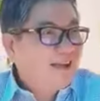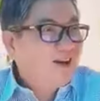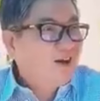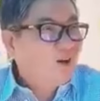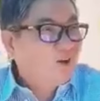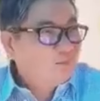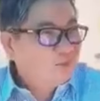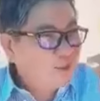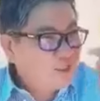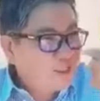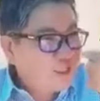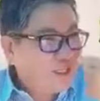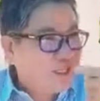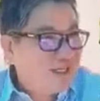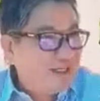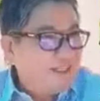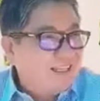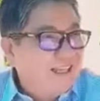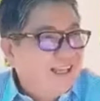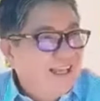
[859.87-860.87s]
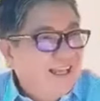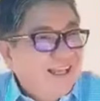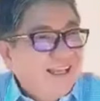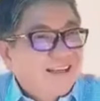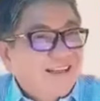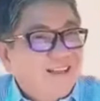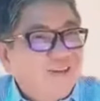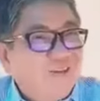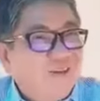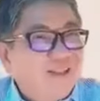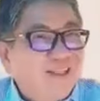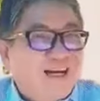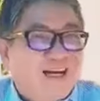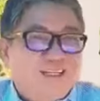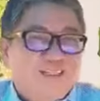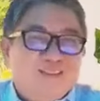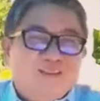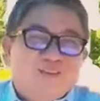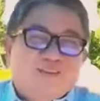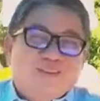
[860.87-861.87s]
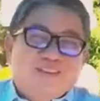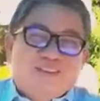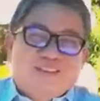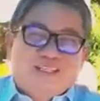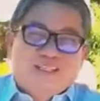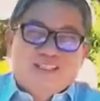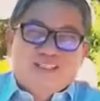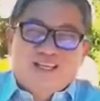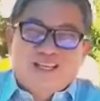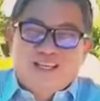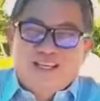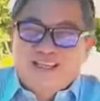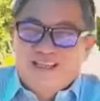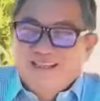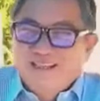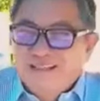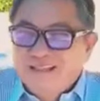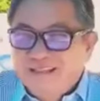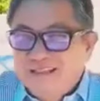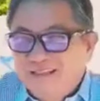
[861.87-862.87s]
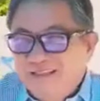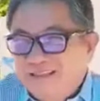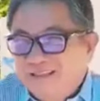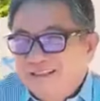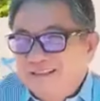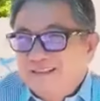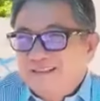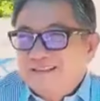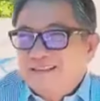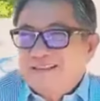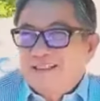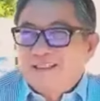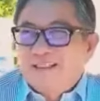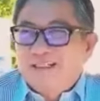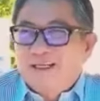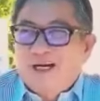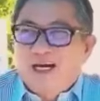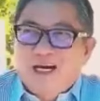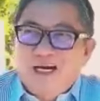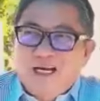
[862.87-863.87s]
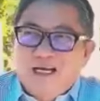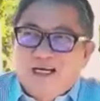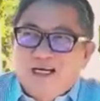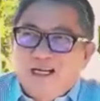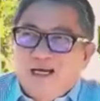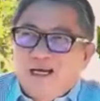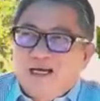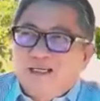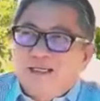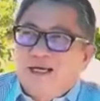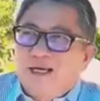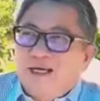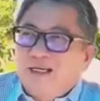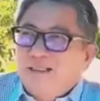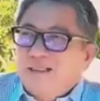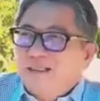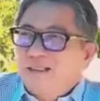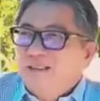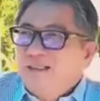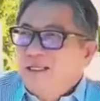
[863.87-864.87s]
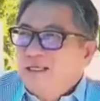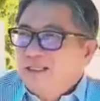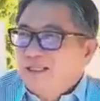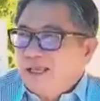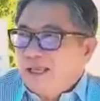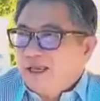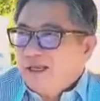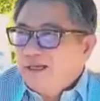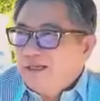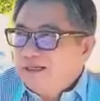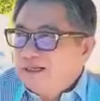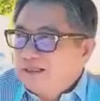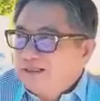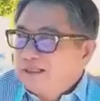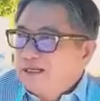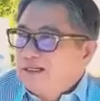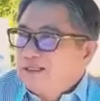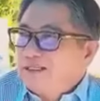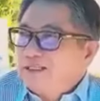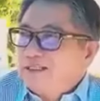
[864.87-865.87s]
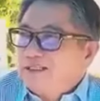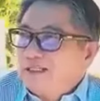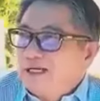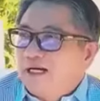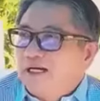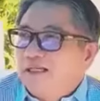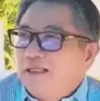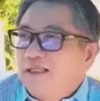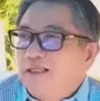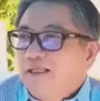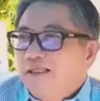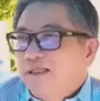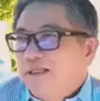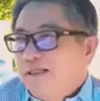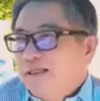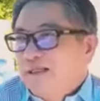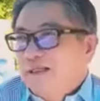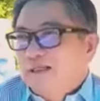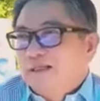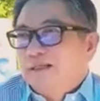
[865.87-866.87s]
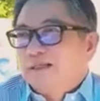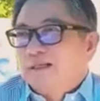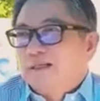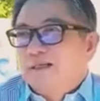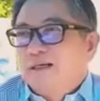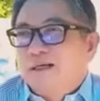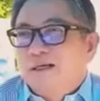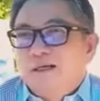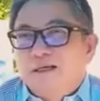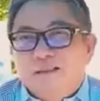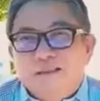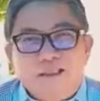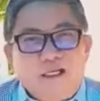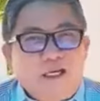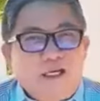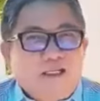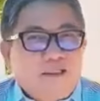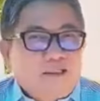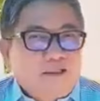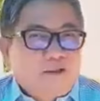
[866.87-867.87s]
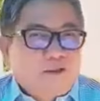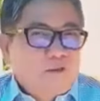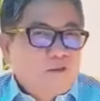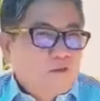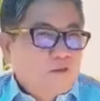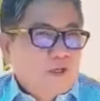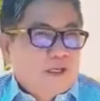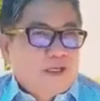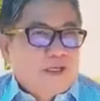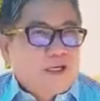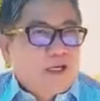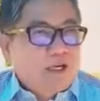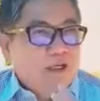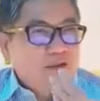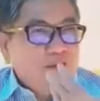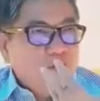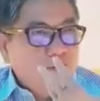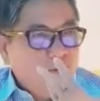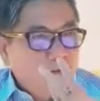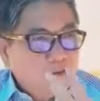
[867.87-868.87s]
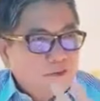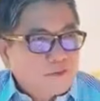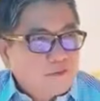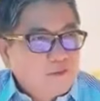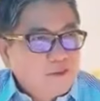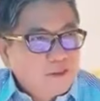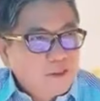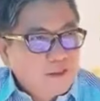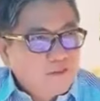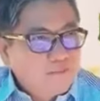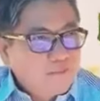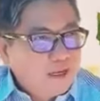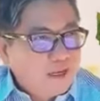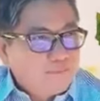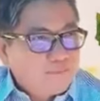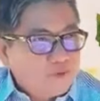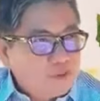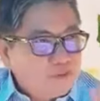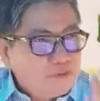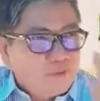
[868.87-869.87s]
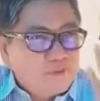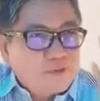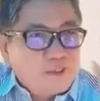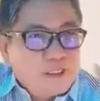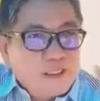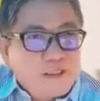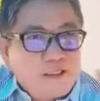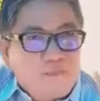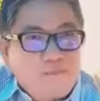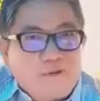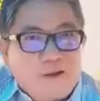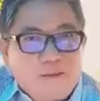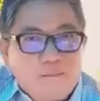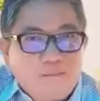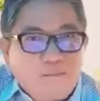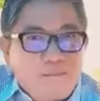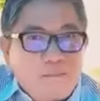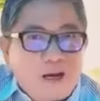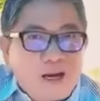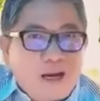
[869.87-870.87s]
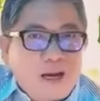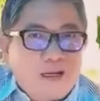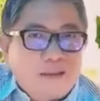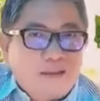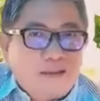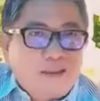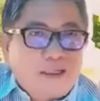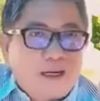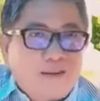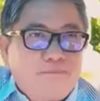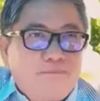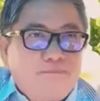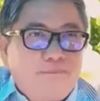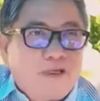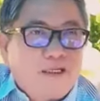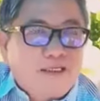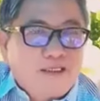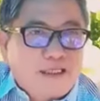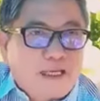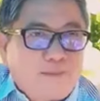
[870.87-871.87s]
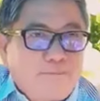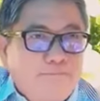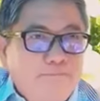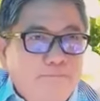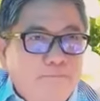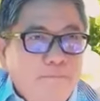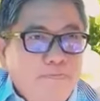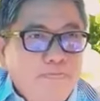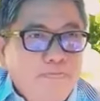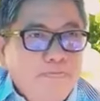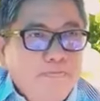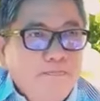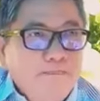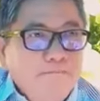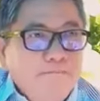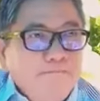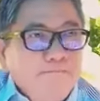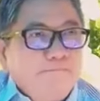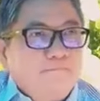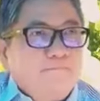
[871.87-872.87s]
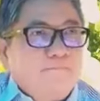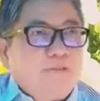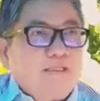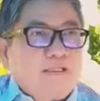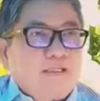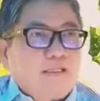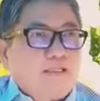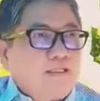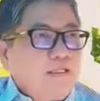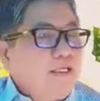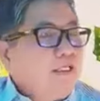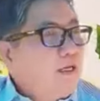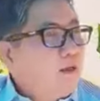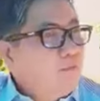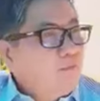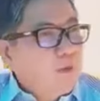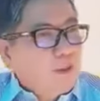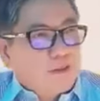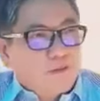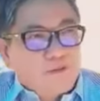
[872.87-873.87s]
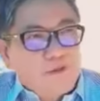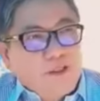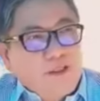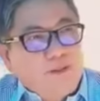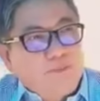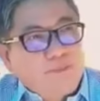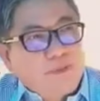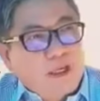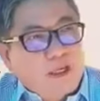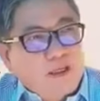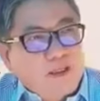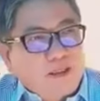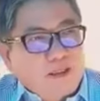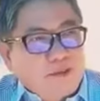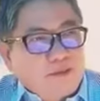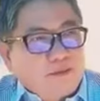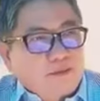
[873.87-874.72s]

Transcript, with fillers: cái hồn nó chuyện cái nguyên thần vô nó chuyện vậy thì đó là thái tử thiên nhãn là tên trên trời còn tên của ngoài đời của của các phàm chứ phụ chỉ có khoảng 3 tới năm phần trăm cái trí thông minh của hiêm thôi